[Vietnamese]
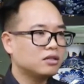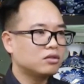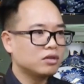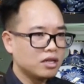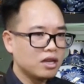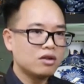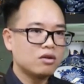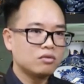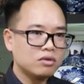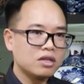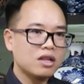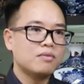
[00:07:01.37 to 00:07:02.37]
thì tôi nghĩ là nó
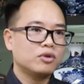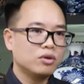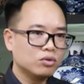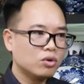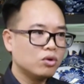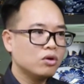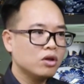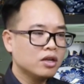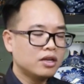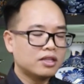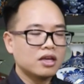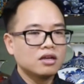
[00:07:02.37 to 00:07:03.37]
cũng sẽ là một yếu tố
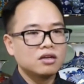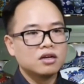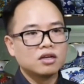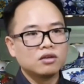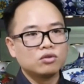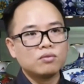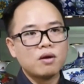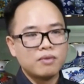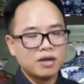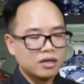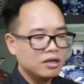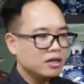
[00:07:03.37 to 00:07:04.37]
để tăng cường yếu tố bảo mật